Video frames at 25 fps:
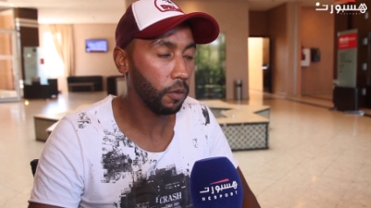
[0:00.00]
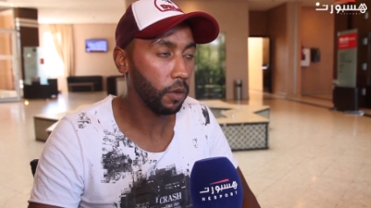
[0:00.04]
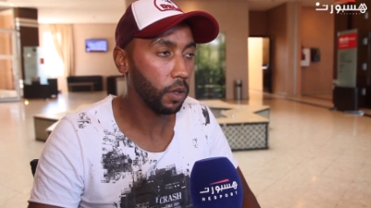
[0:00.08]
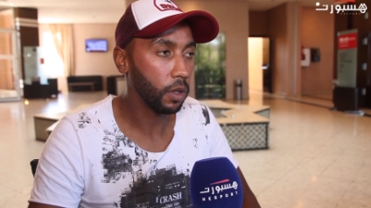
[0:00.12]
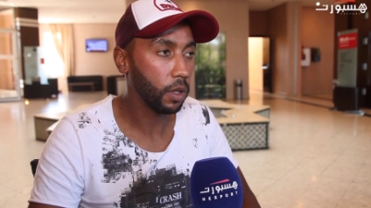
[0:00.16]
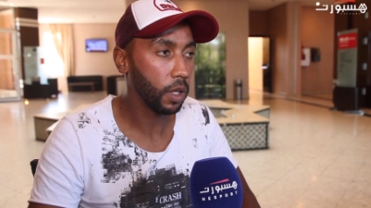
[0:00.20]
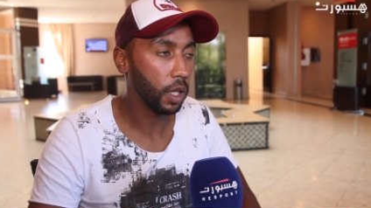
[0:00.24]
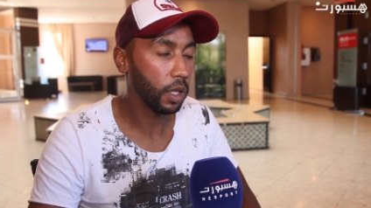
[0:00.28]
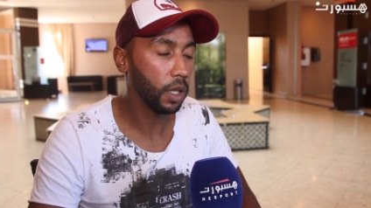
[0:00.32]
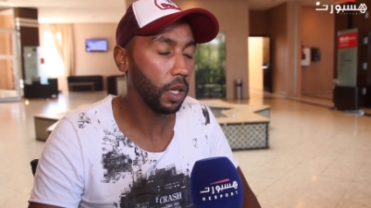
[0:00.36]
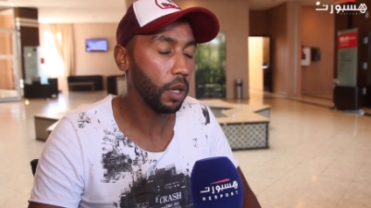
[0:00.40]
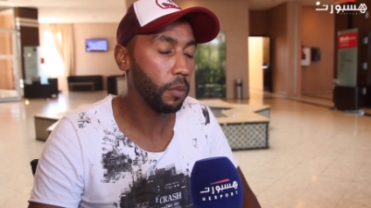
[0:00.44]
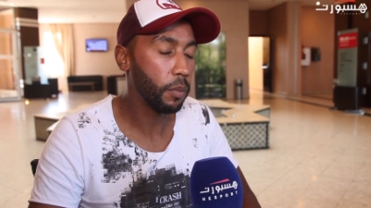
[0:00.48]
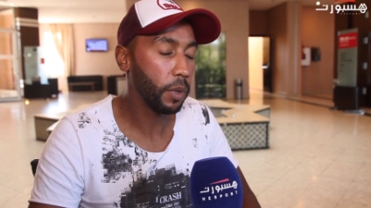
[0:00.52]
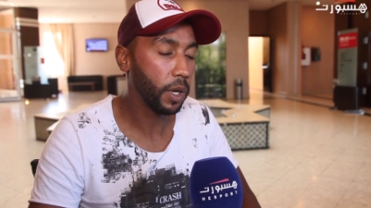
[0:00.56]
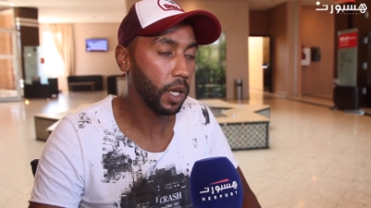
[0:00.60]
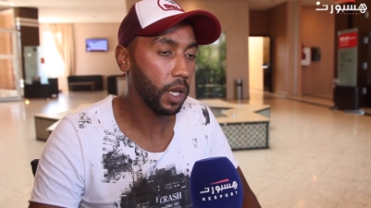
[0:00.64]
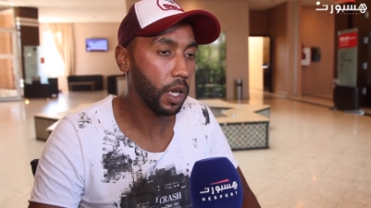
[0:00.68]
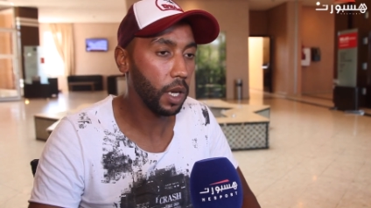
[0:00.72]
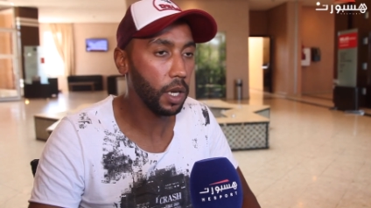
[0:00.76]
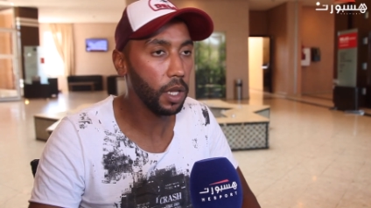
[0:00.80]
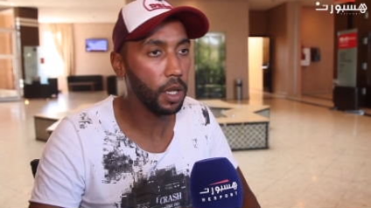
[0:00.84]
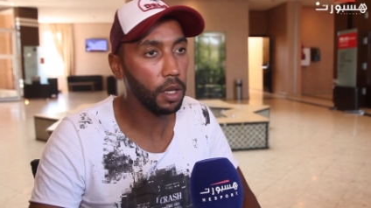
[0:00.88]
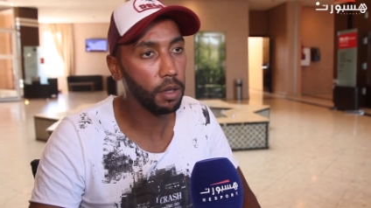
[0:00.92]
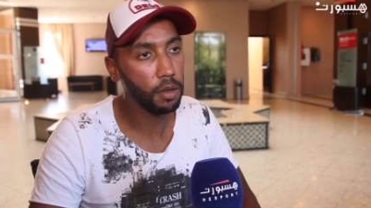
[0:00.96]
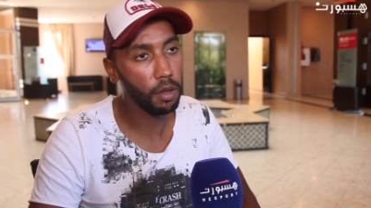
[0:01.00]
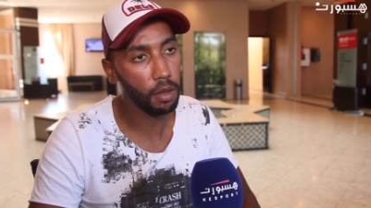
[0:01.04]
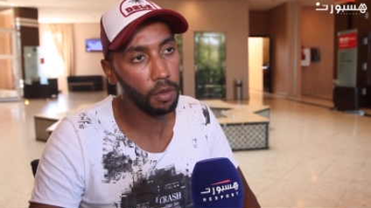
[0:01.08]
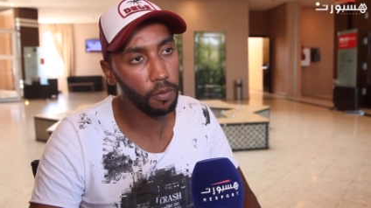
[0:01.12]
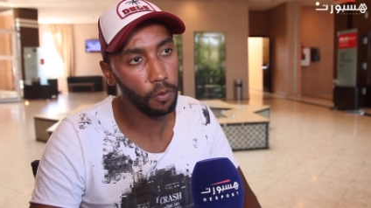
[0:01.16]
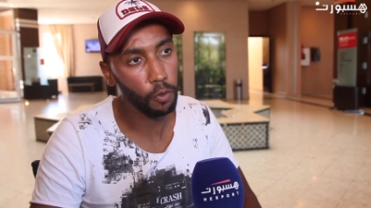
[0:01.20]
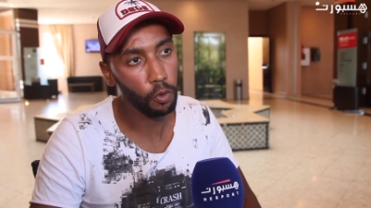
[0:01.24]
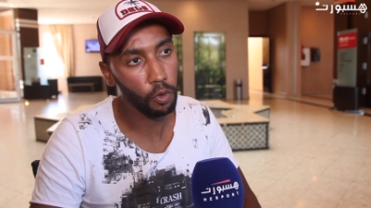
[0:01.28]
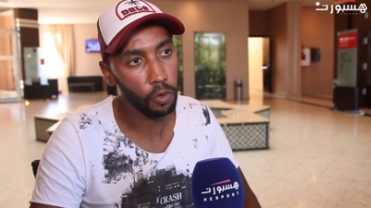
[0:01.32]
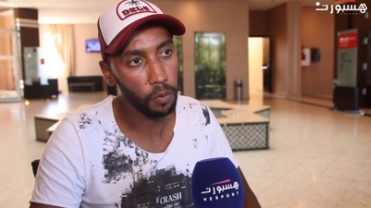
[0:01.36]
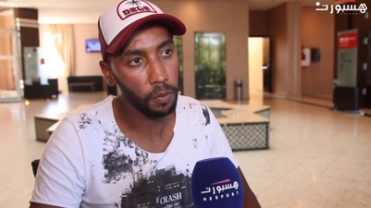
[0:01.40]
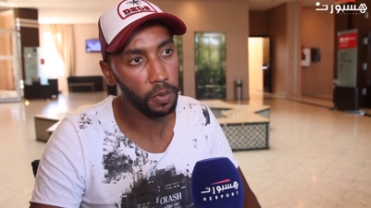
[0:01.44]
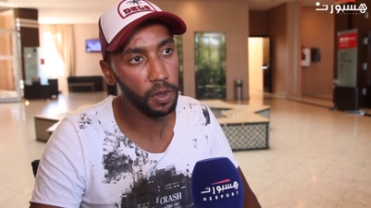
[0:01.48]
النهضه البركانيه
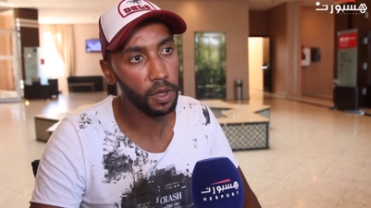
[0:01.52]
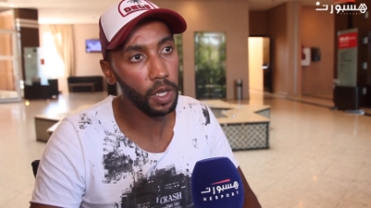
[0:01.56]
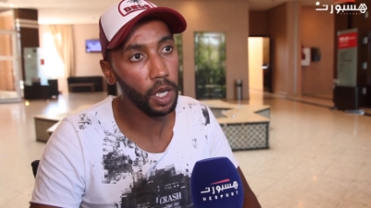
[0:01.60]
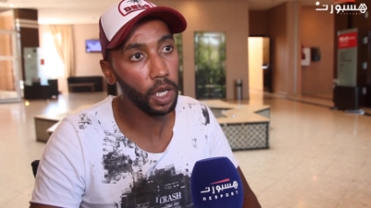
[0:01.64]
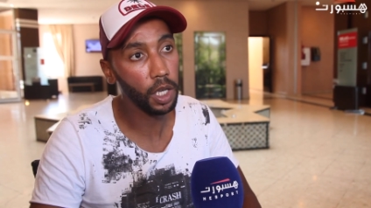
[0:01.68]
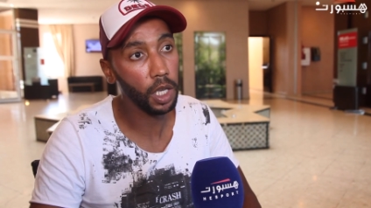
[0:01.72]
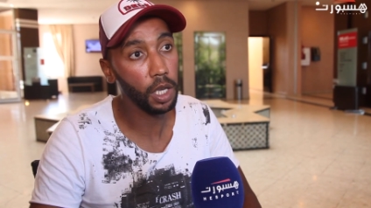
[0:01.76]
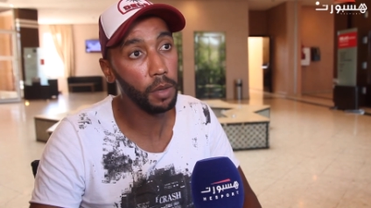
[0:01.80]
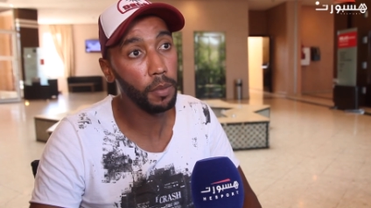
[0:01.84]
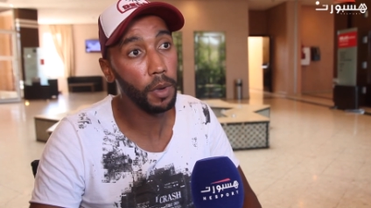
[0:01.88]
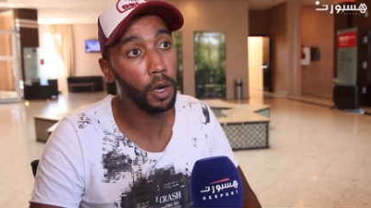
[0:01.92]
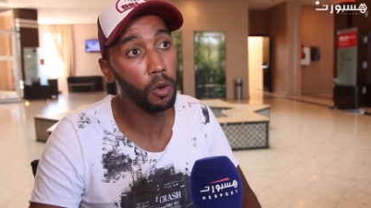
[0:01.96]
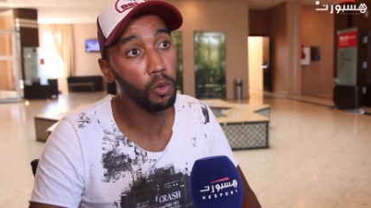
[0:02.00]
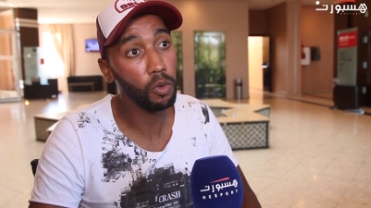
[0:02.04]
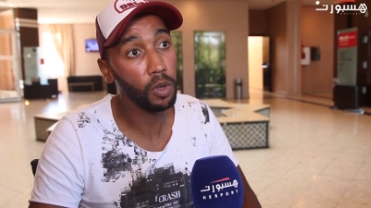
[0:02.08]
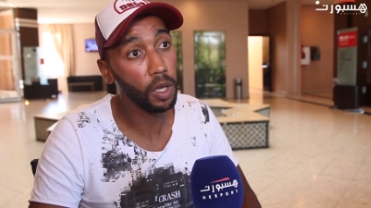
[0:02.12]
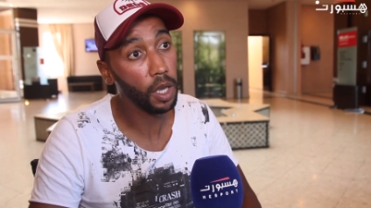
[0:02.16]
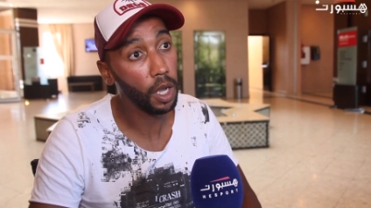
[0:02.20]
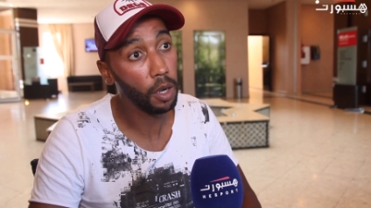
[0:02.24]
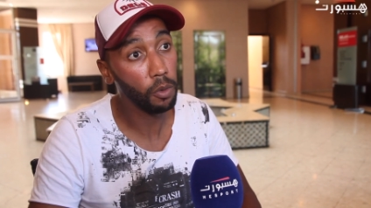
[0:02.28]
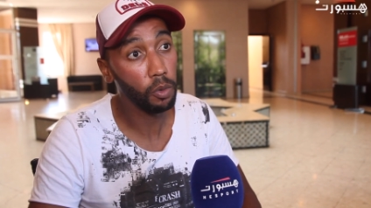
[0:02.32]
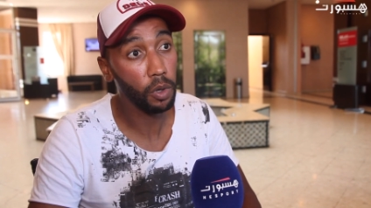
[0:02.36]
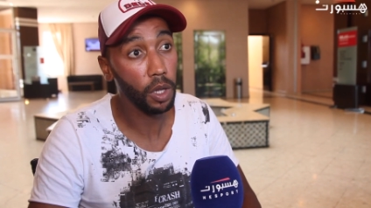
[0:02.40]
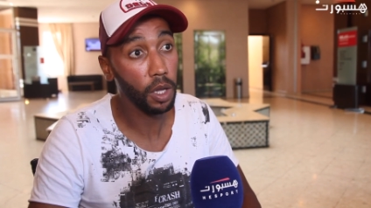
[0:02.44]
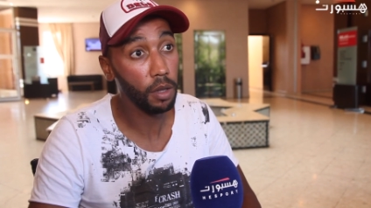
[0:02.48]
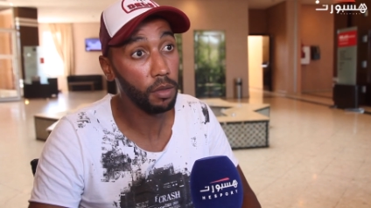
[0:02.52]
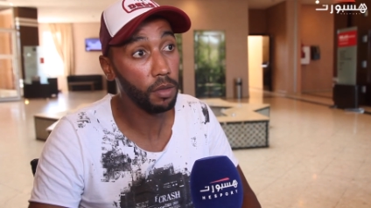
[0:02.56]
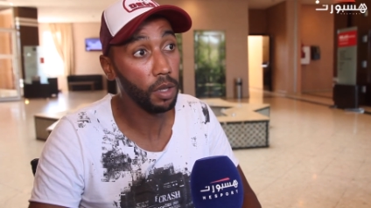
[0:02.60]
تتفوز بالتحكيم او تعاونها